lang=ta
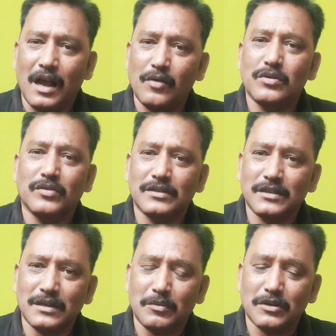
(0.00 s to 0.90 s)
அவங்க
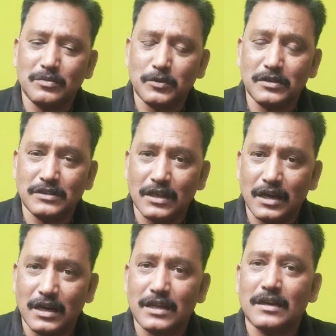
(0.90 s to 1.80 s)
வந்து நமக்கு பொதுச்
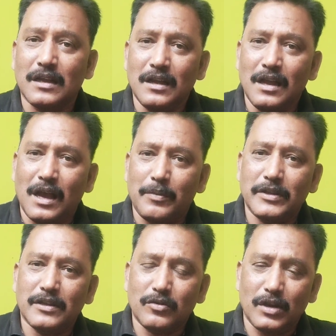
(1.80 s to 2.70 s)
செயலாளர்
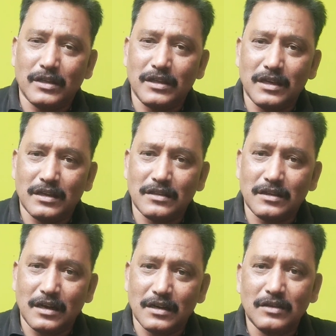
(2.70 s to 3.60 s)
அப்படிங்கிற ஒரு
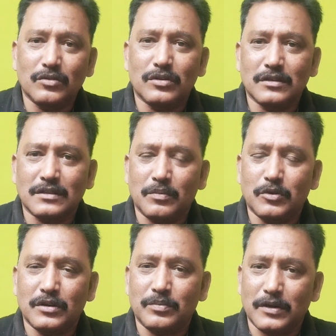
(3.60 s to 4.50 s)
அங்கீகாரத்துக்கான ஒரு
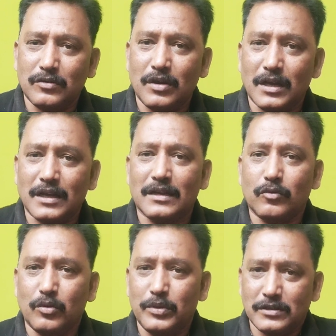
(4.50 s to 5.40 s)
சப்போர்ட்டை பண்ணுவாங்க
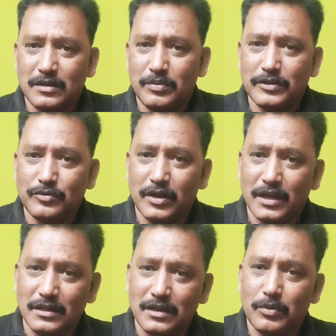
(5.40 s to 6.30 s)
ஓபிஎஸ்கிட்ட பேசுவாங்க
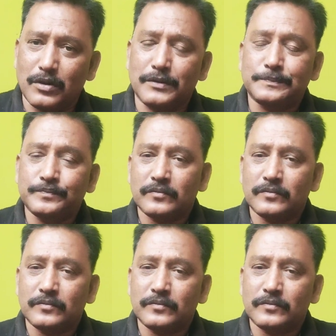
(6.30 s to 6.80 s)
அதுக்கப்புறம்